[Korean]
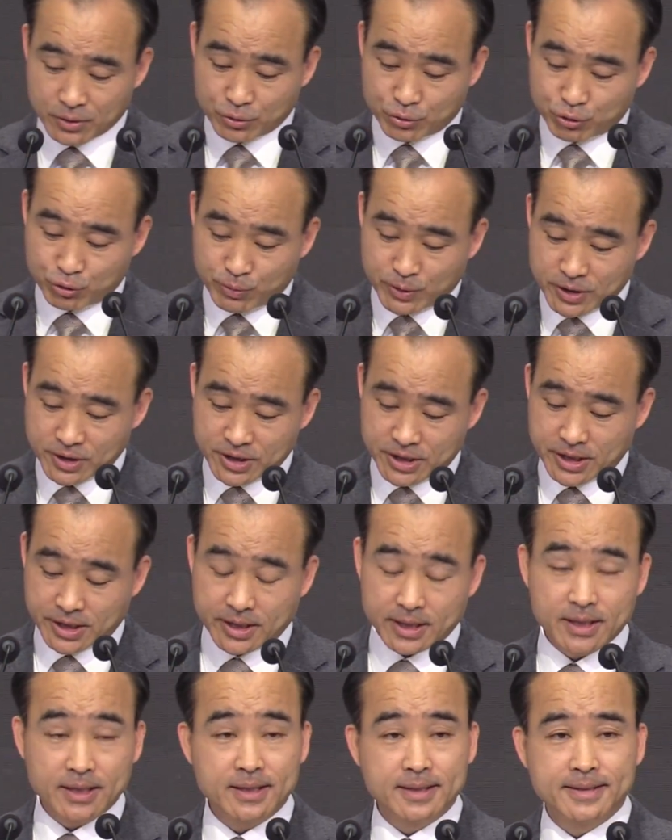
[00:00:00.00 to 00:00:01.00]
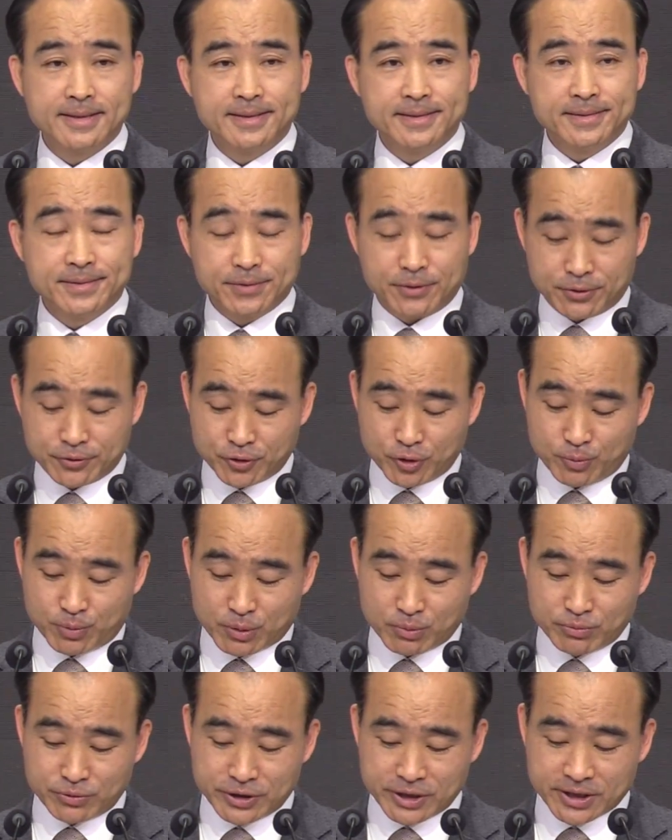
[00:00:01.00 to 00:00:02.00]
두 번째, 오늘
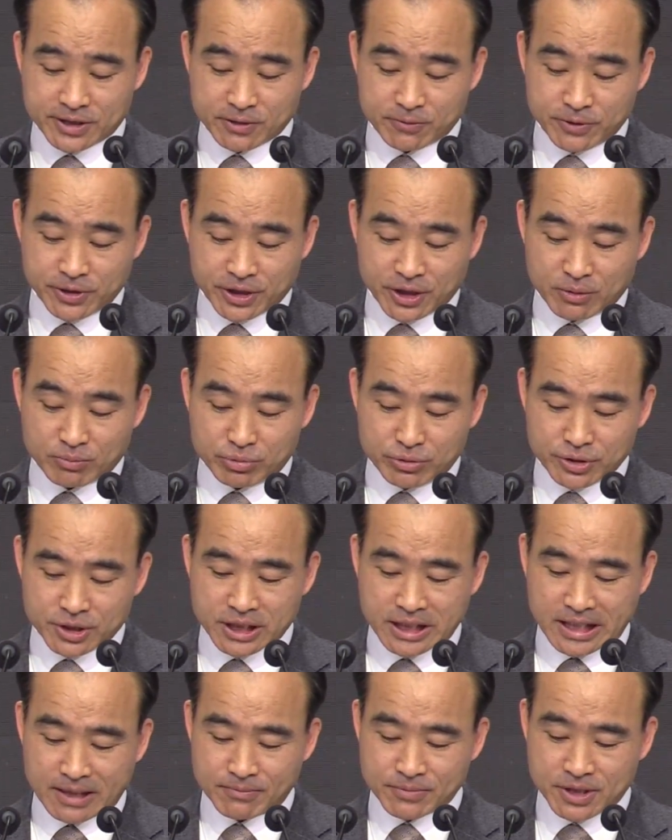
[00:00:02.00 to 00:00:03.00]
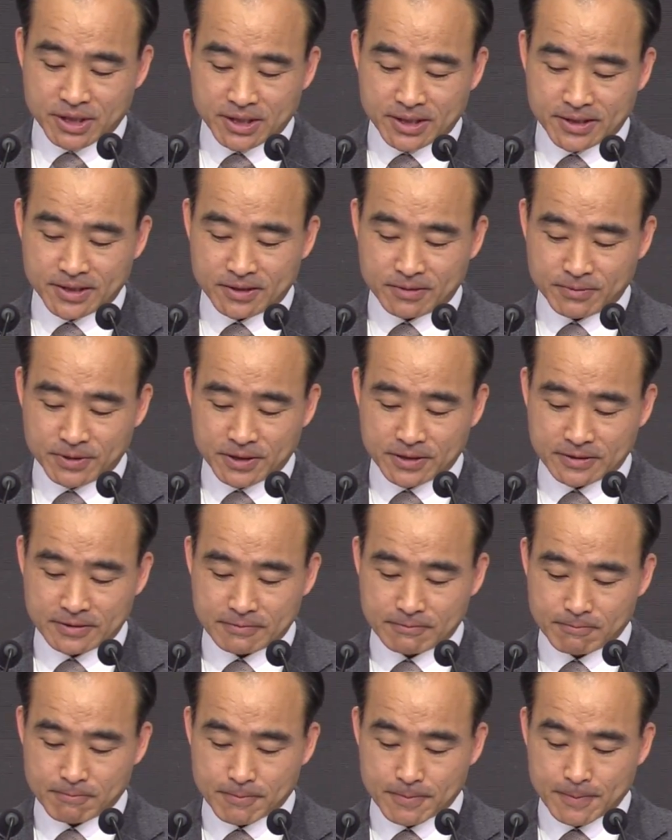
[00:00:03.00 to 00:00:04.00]
본문에서 우리에게 무엇을 암시하냐면